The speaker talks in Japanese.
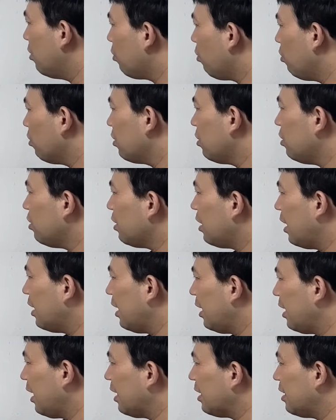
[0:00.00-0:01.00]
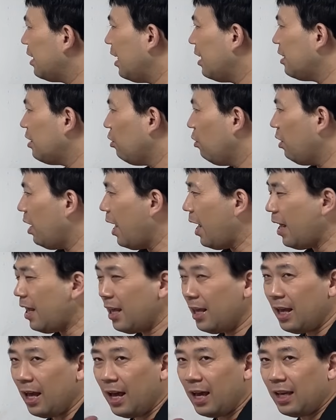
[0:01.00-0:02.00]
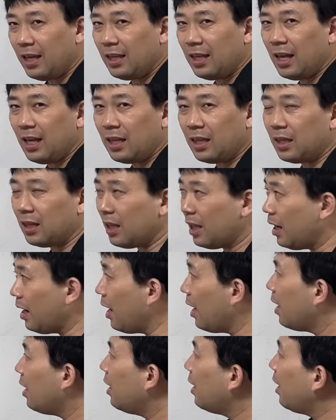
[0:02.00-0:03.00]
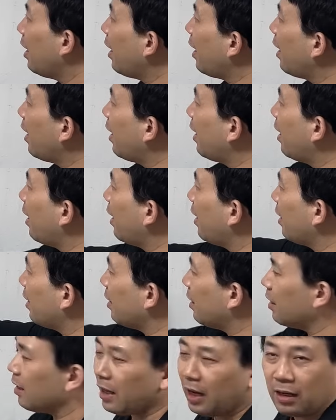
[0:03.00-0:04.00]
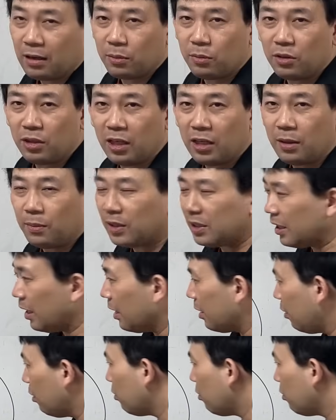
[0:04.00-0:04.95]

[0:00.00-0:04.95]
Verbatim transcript: 個数が出て、で、それ以外だったら、えー、約分できませんよ